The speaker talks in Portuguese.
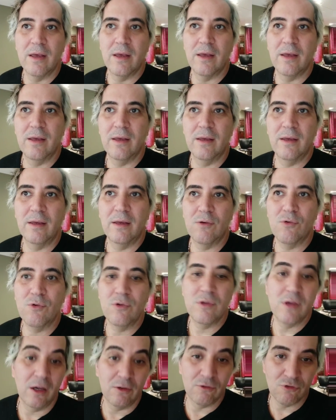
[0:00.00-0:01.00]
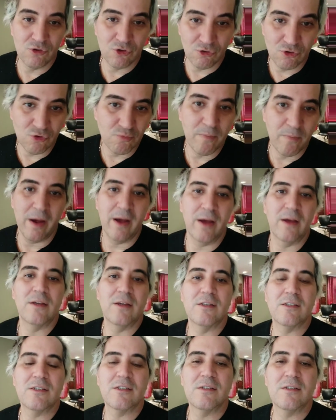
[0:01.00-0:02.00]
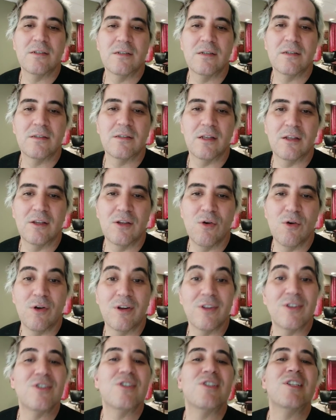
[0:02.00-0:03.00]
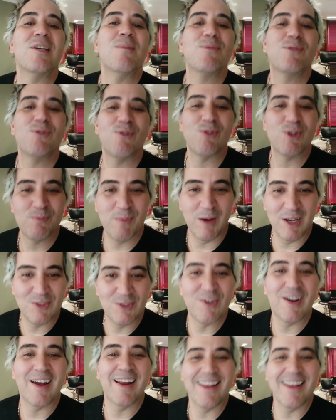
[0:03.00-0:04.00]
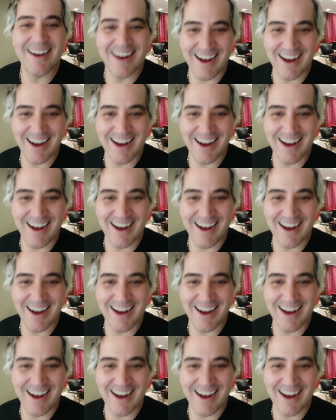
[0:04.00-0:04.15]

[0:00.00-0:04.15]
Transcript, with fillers: é, cuidar dos seus pais. Entendeu? É hora de dizer para seus pais ficarem em